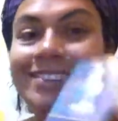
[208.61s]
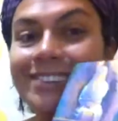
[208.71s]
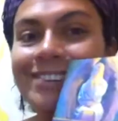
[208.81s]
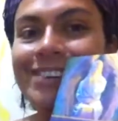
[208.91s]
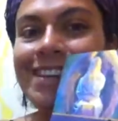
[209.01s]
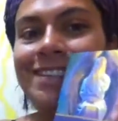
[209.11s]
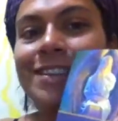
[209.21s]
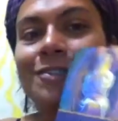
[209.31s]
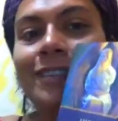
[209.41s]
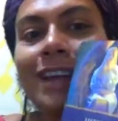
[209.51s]
Uy, la
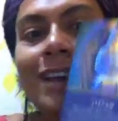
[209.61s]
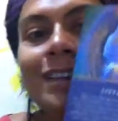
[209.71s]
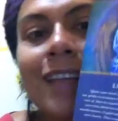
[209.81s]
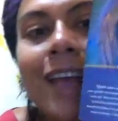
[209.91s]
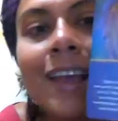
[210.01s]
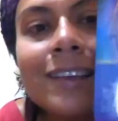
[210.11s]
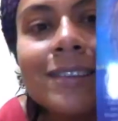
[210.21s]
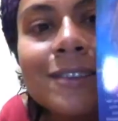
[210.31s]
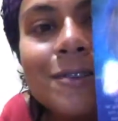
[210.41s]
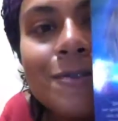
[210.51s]
segunda carta,
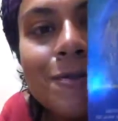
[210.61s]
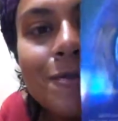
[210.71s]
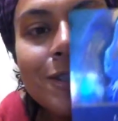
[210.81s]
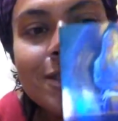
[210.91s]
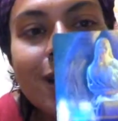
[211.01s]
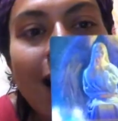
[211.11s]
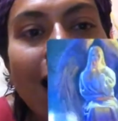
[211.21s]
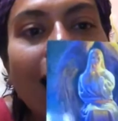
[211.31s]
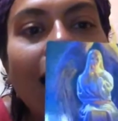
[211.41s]
escucha,